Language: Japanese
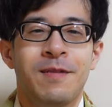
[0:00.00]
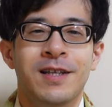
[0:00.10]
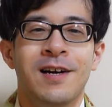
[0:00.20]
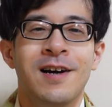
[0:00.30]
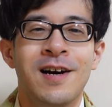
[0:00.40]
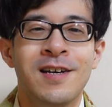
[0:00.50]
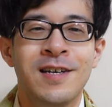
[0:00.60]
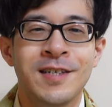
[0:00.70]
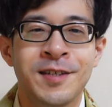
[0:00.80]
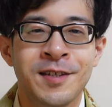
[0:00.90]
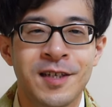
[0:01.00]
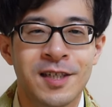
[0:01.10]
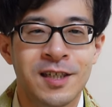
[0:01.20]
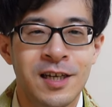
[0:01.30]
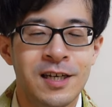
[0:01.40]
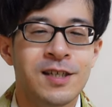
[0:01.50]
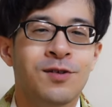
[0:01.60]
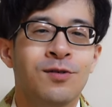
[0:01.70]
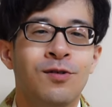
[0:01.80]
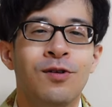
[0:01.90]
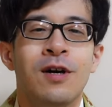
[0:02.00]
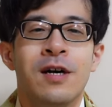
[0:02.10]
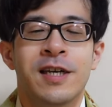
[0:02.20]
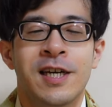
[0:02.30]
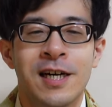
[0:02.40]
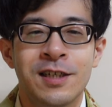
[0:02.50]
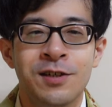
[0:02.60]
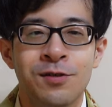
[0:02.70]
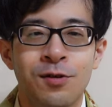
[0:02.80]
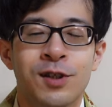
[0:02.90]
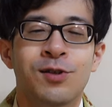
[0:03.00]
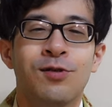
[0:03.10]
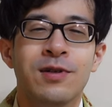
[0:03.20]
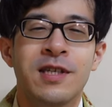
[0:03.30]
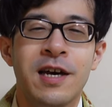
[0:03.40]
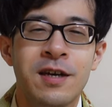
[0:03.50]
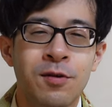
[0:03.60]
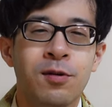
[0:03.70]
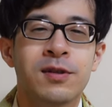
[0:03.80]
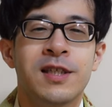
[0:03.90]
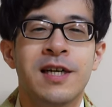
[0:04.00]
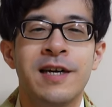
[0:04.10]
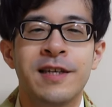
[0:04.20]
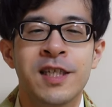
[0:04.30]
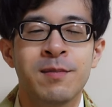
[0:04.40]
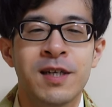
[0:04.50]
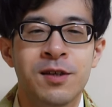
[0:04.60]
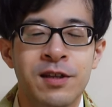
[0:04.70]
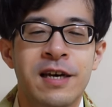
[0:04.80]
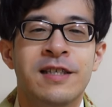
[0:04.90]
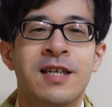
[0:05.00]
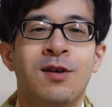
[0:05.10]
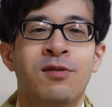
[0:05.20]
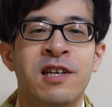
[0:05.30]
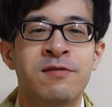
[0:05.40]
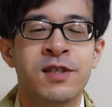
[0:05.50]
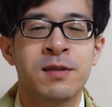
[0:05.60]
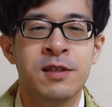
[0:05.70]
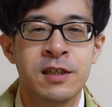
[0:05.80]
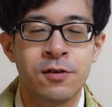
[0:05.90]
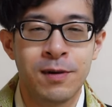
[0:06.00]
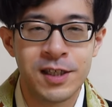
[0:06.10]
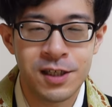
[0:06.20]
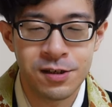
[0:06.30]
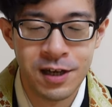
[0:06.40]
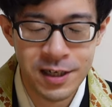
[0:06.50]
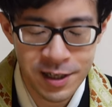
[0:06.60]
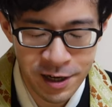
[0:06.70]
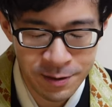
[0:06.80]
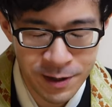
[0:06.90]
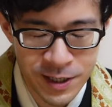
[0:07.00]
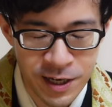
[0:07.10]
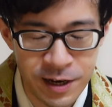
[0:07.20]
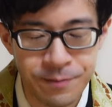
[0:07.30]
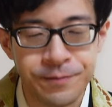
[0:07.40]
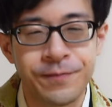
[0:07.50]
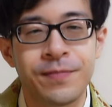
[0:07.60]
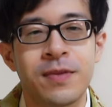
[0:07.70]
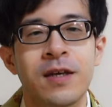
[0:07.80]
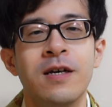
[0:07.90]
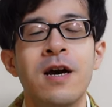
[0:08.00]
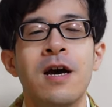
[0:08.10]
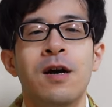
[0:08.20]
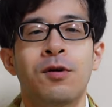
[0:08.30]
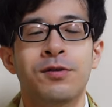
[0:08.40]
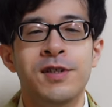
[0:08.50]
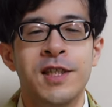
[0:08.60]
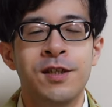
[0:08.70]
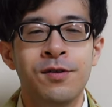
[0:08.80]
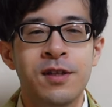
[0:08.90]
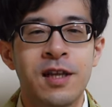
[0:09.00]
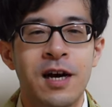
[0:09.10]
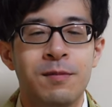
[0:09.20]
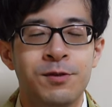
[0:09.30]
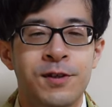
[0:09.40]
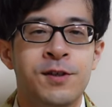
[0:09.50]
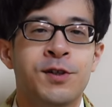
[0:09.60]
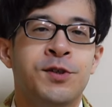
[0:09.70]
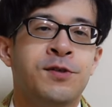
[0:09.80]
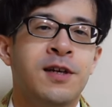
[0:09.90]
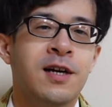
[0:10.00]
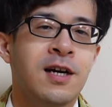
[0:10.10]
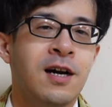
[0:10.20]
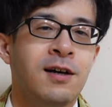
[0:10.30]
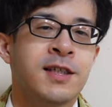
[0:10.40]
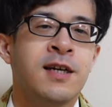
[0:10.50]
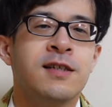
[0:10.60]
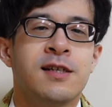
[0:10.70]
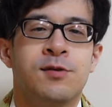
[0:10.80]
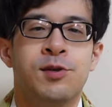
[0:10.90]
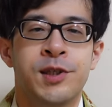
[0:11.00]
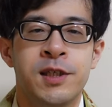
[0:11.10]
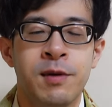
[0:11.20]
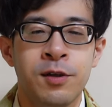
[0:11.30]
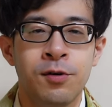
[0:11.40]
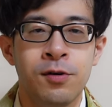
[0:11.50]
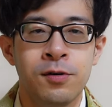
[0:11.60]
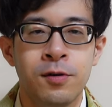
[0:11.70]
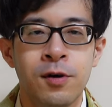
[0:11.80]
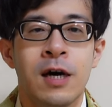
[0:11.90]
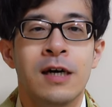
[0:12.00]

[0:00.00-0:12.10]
また来月にですねその企画の詳細をお伝えいたしますので是非お楽しみにお待ちくださいませ今年読んだ仏教書の中から3冊おすすめの本を